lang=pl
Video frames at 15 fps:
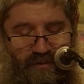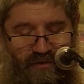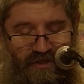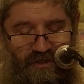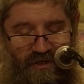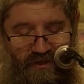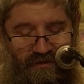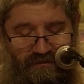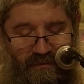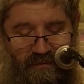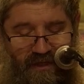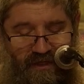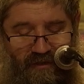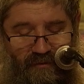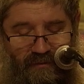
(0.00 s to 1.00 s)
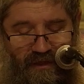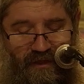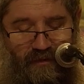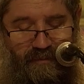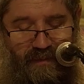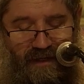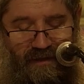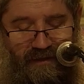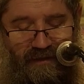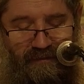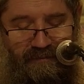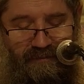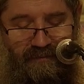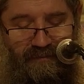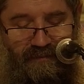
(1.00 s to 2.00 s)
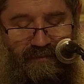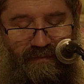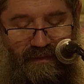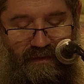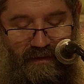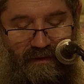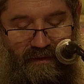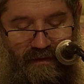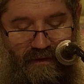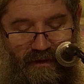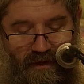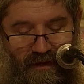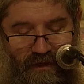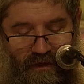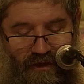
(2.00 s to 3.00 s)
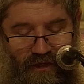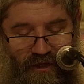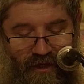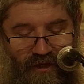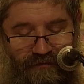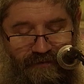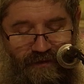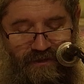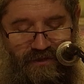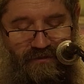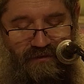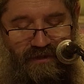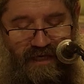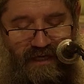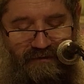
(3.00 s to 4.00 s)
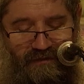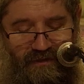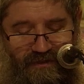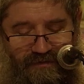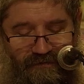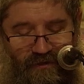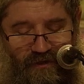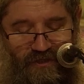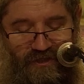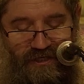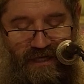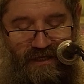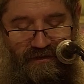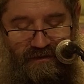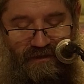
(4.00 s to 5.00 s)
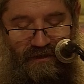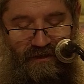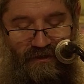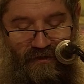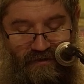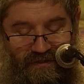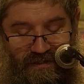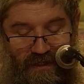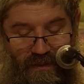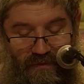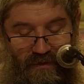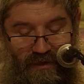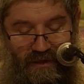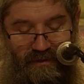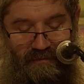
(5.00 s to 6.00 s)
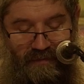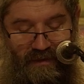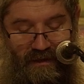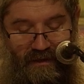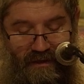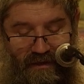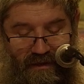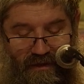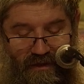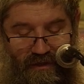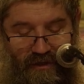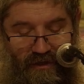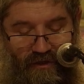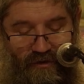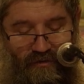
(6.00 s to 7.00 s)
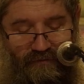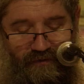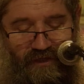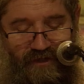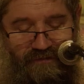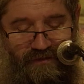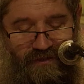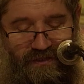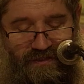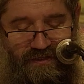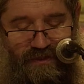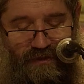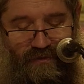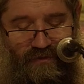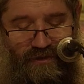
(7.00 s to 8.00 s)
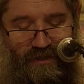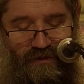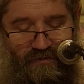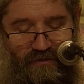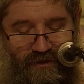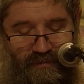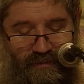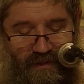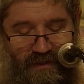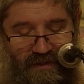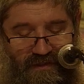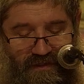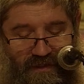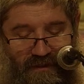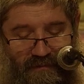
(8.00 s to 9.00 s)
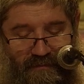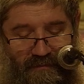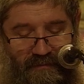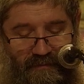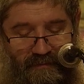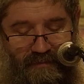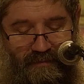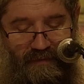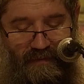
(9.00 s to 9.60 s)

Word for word: i przyniosłem je do mego Pana. I chwycił Dawid swoje szaty i rozdarł je, i również wszyscy ludzie, którzy byli z nim.